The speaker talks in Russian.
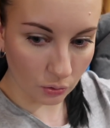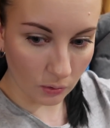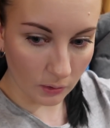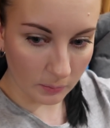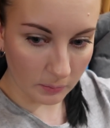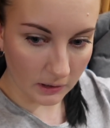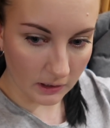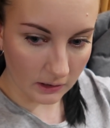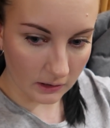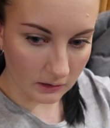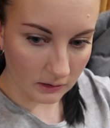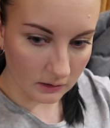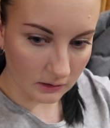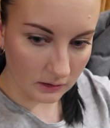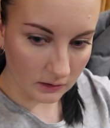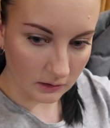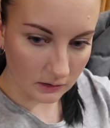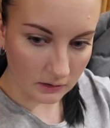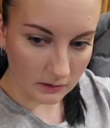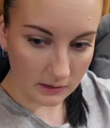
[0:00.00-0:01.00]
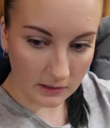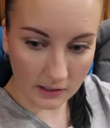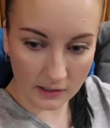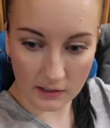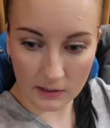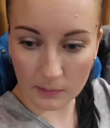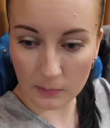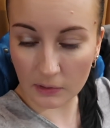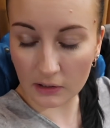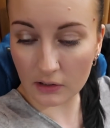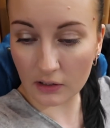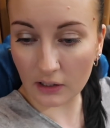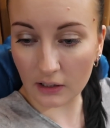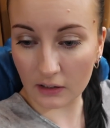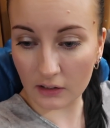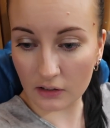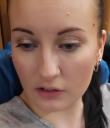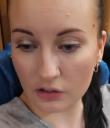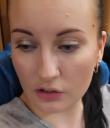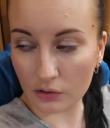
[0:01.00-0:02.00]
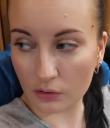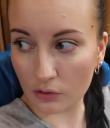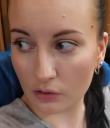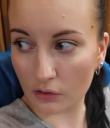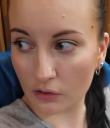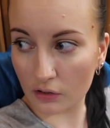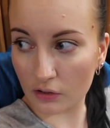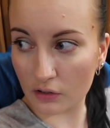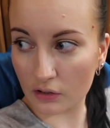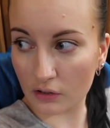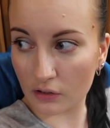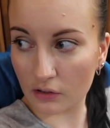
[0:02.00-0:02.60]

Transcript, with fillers: Тома, Зай, смотри, она сейчас все раз...